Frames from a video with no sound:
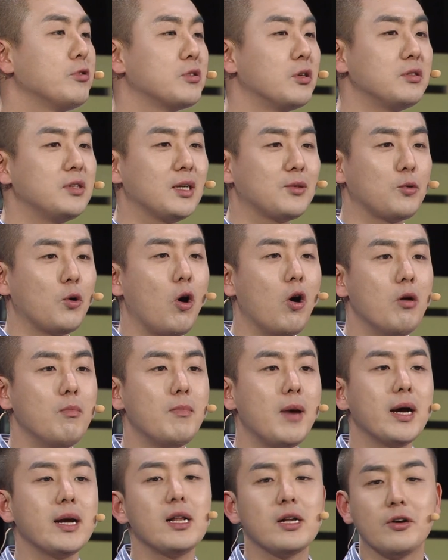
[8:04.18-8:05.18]
선택도
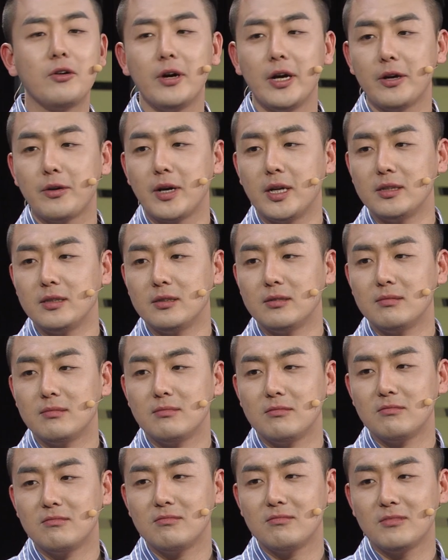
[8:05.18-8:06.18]
엉망일 거예요라는
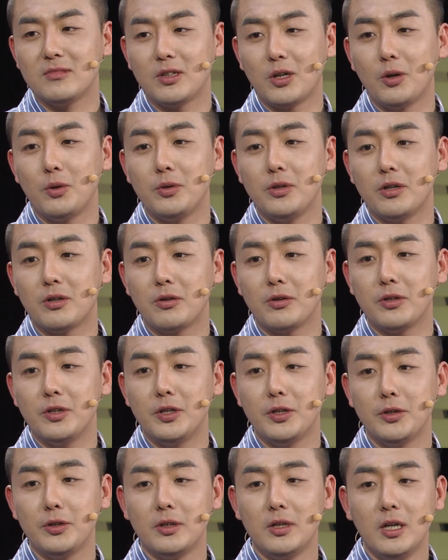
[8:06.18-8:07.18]

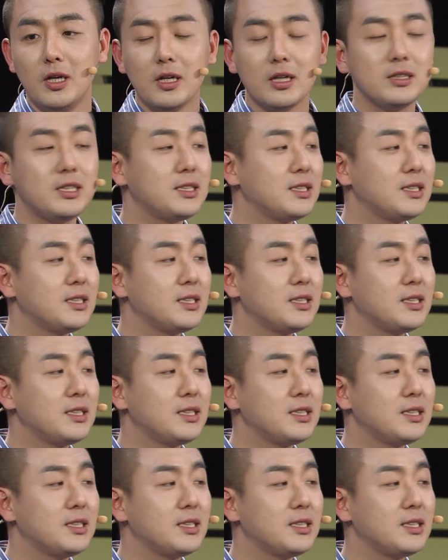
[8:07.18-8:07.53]
결론이었거든요. 근데